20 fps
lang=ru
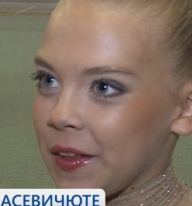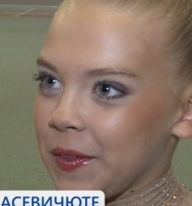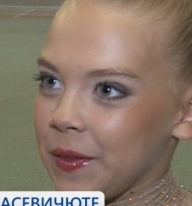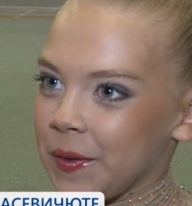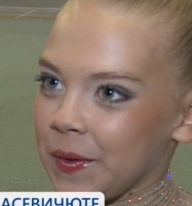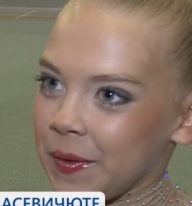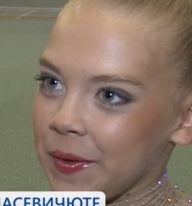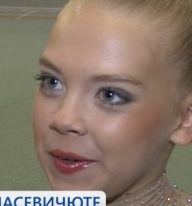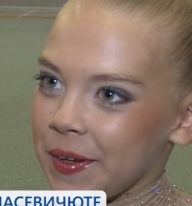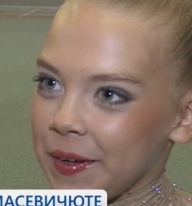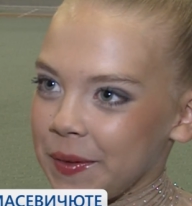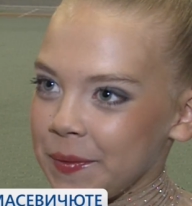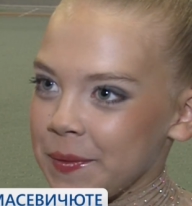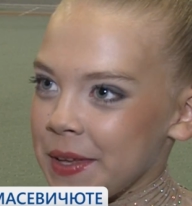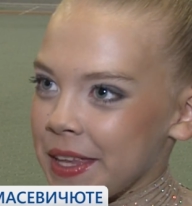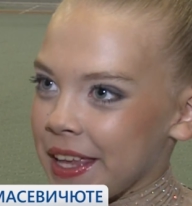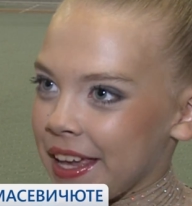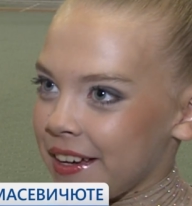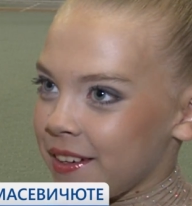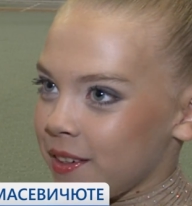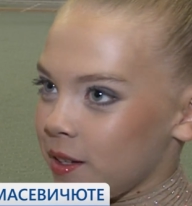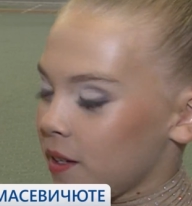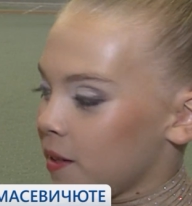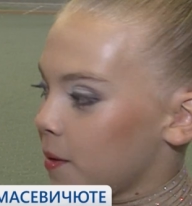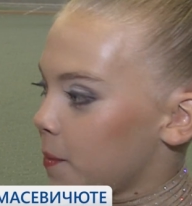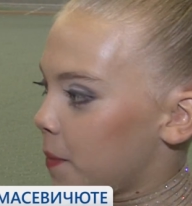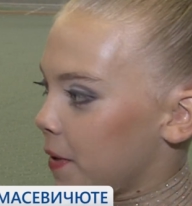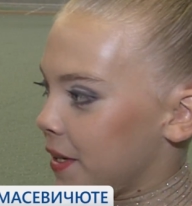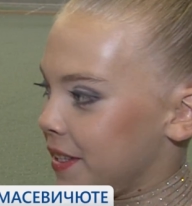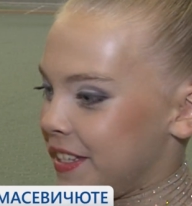Но меня
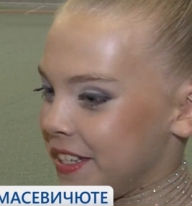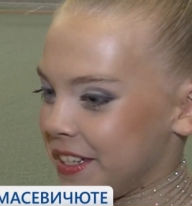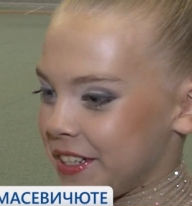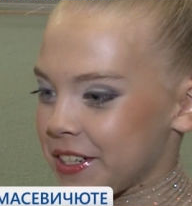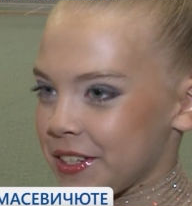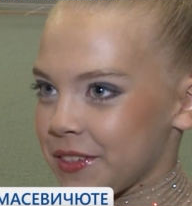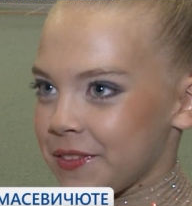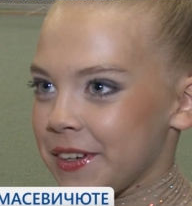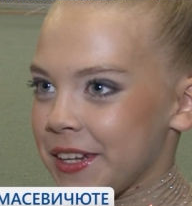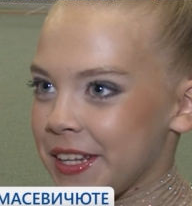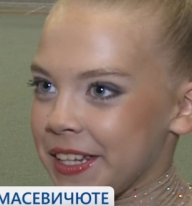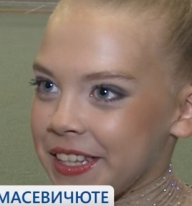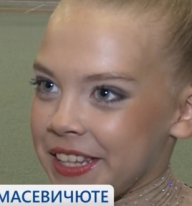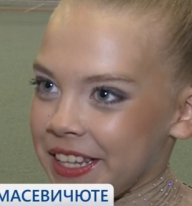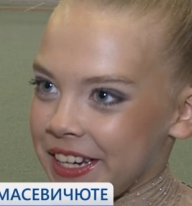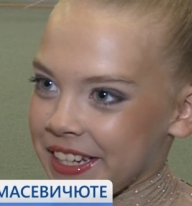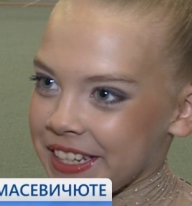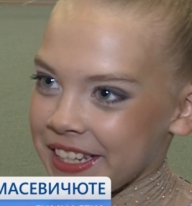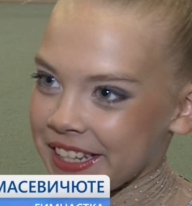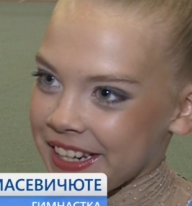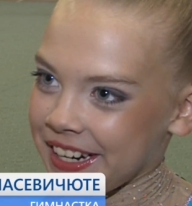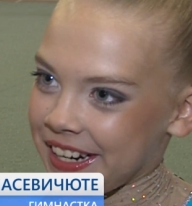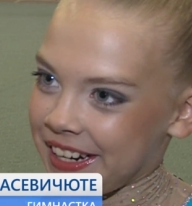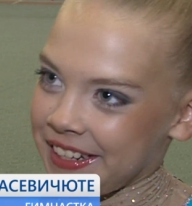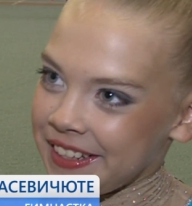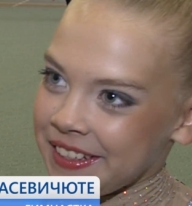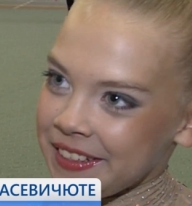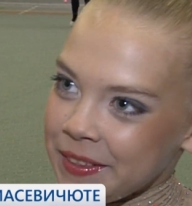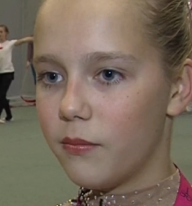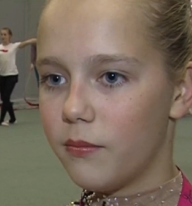поддерживали тренера.
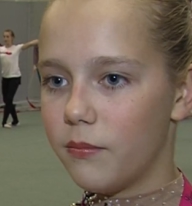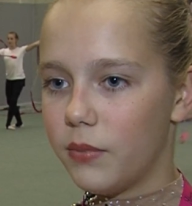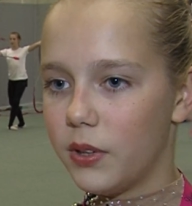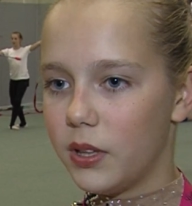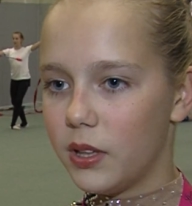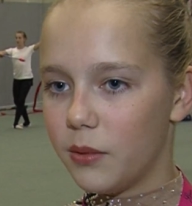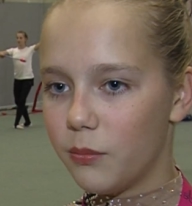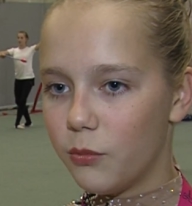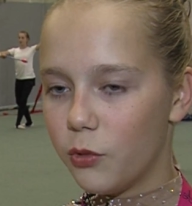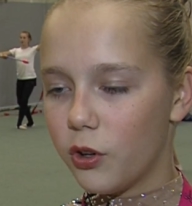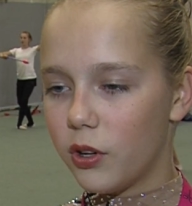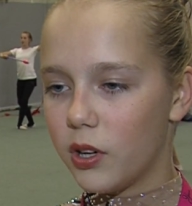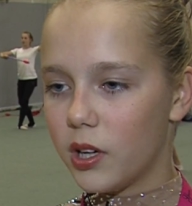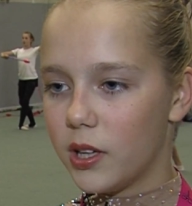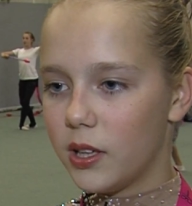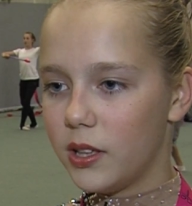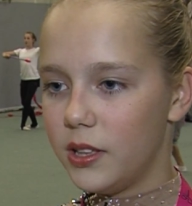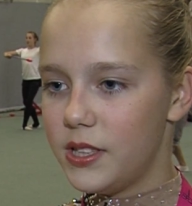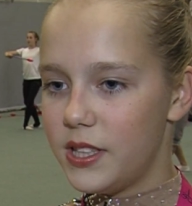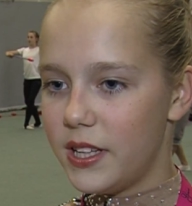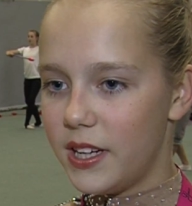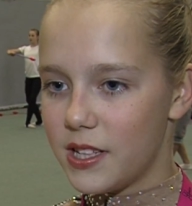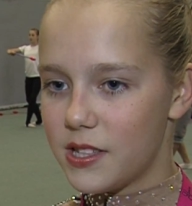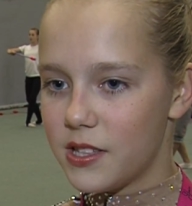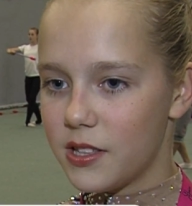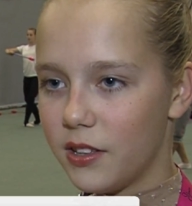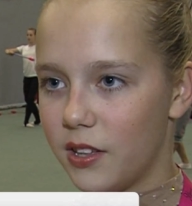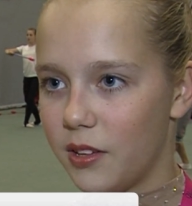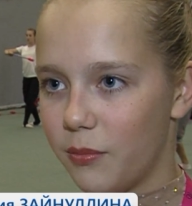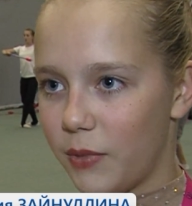Было много
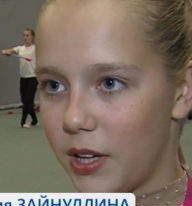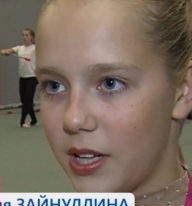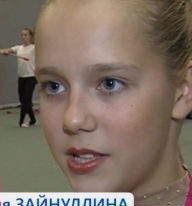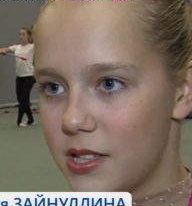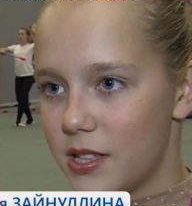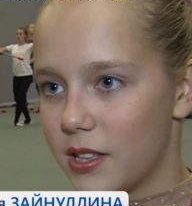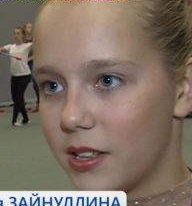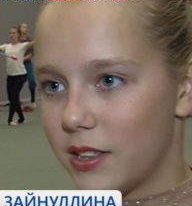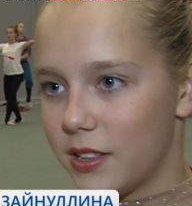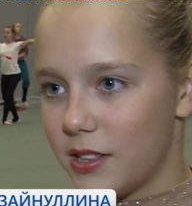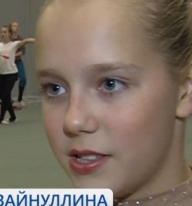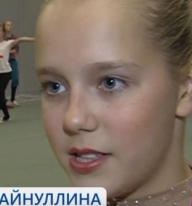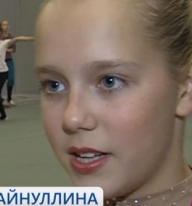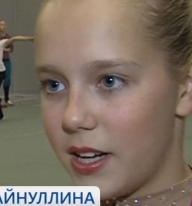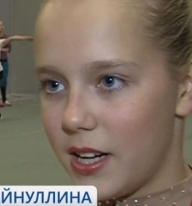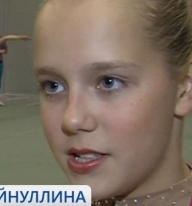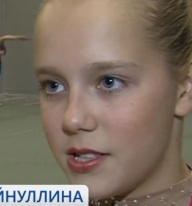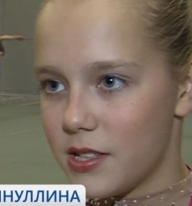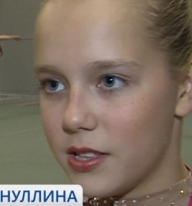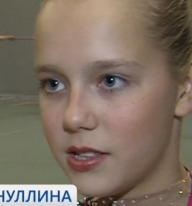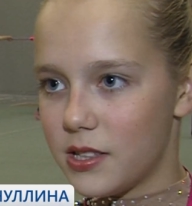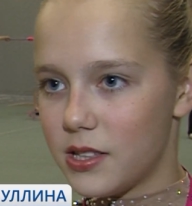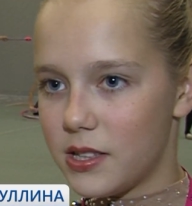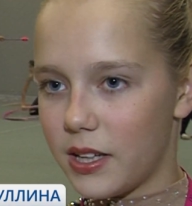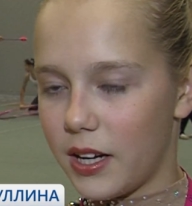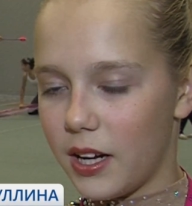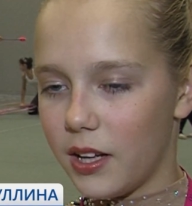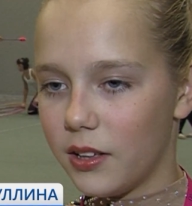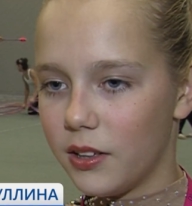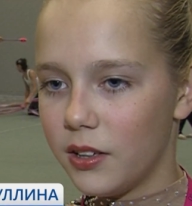интересных гимнасток из разных
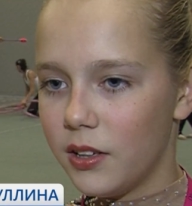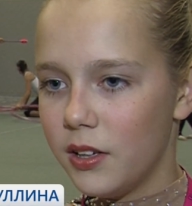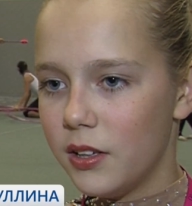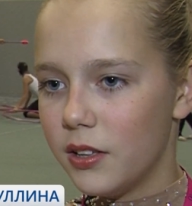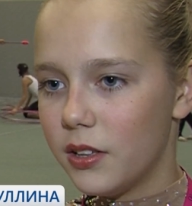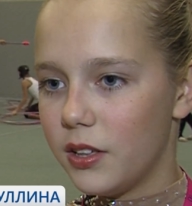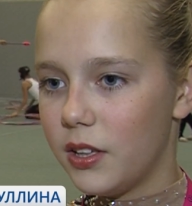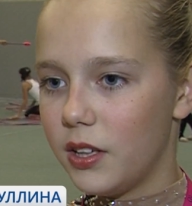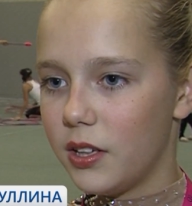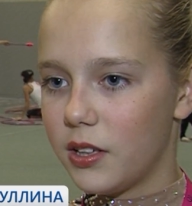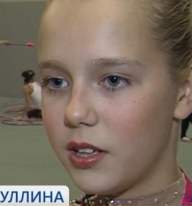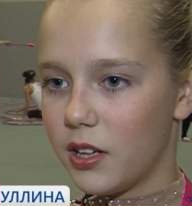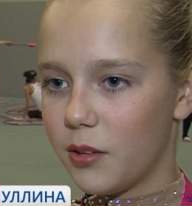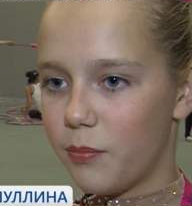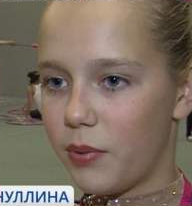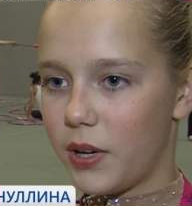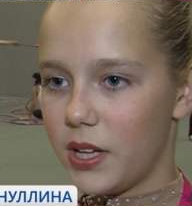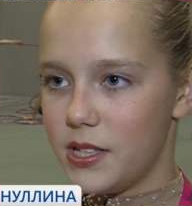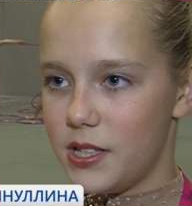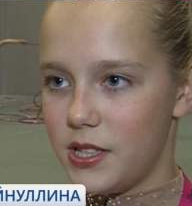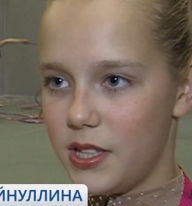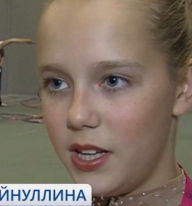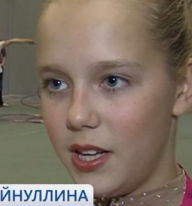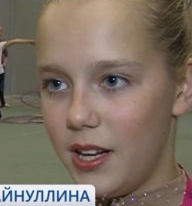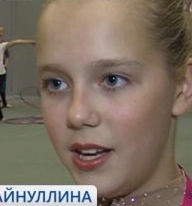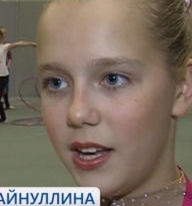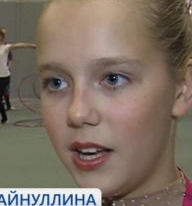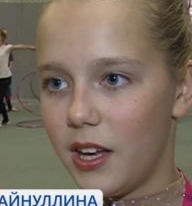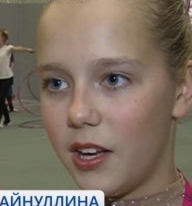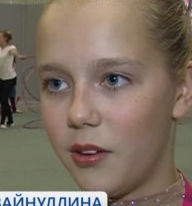стран, таких как
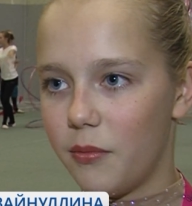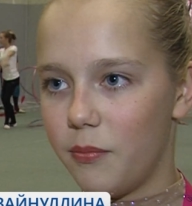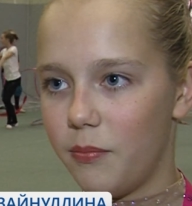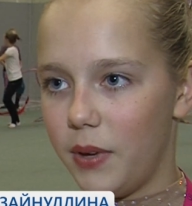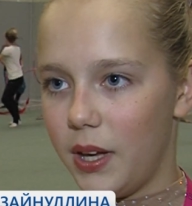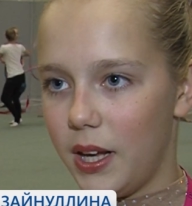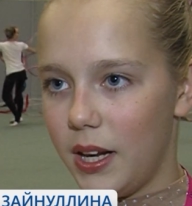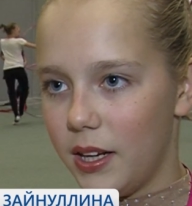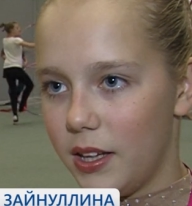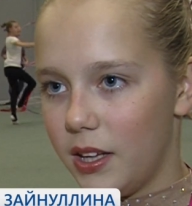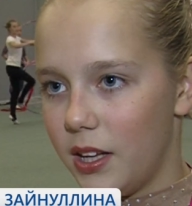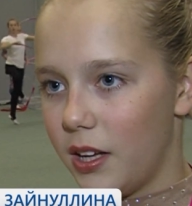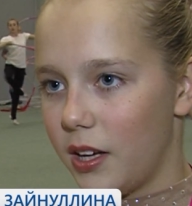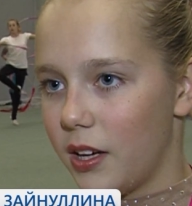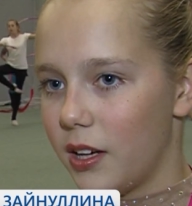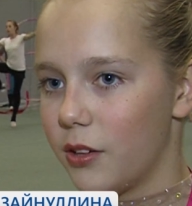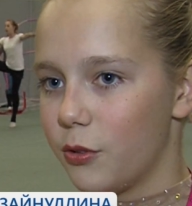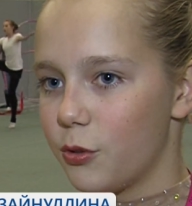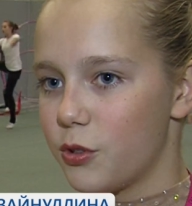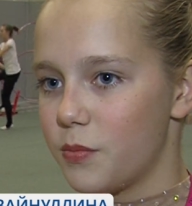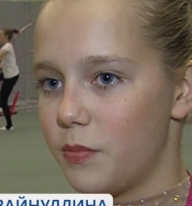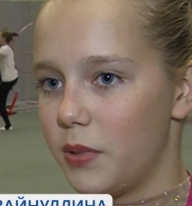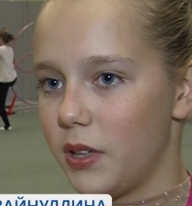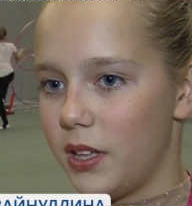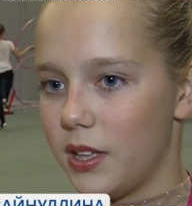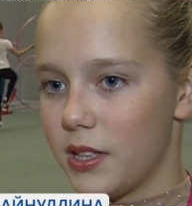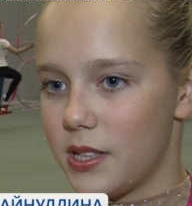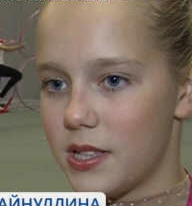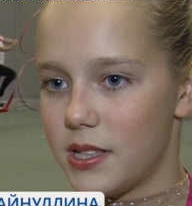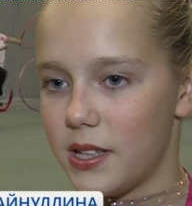Бразилия, Бельгия,
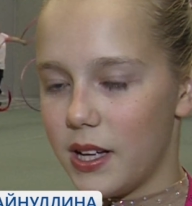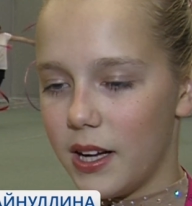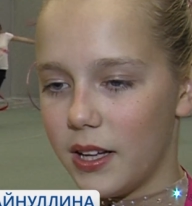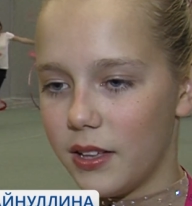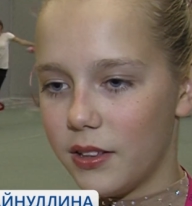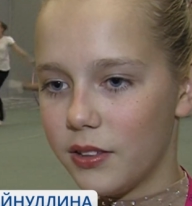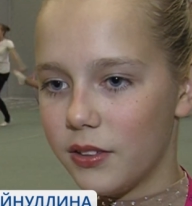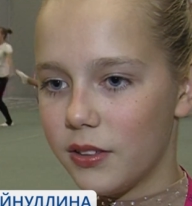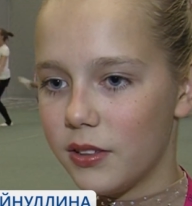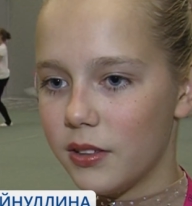Узбекистан.